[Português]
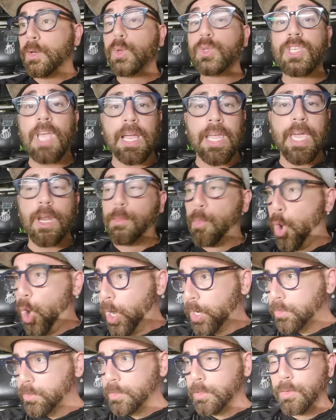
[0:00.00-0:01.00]
o zagueiro
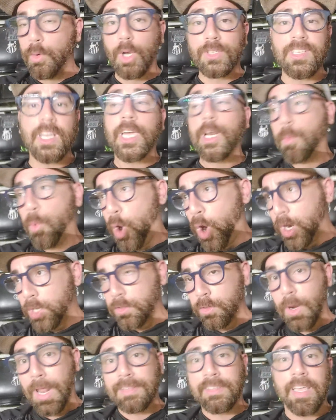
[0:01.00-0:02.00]
morto, outro zagueiro
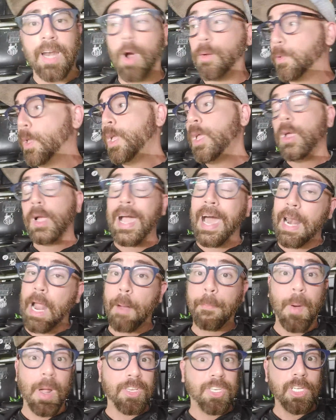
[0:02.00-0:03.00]
morto, o lateral. Cara,
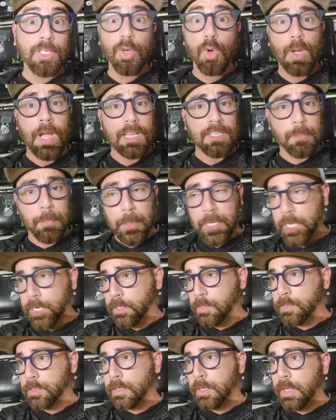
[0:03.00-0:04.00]
a partida do Lucas
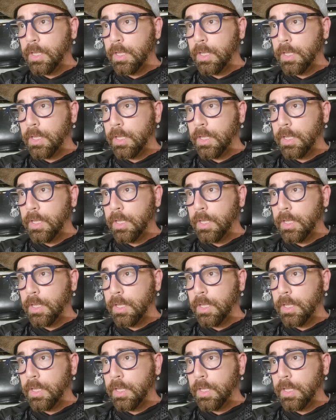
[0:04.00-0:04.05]
Pires